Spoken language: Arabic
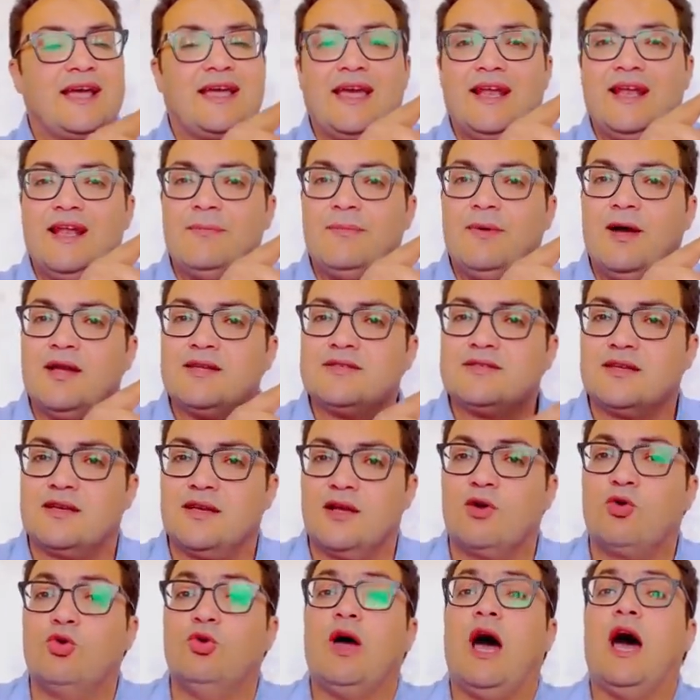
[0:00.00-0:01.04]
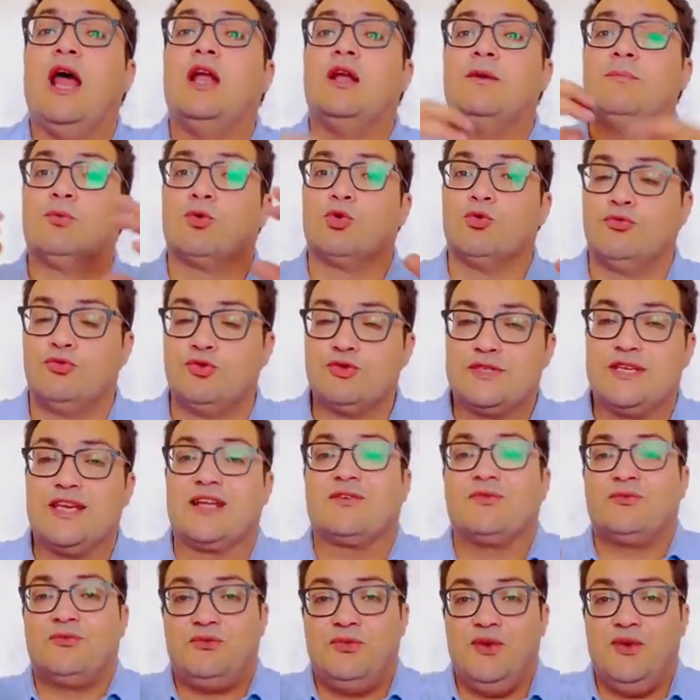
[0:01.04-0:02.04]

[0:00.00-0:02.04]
كلام هذا الرجل البروفيسور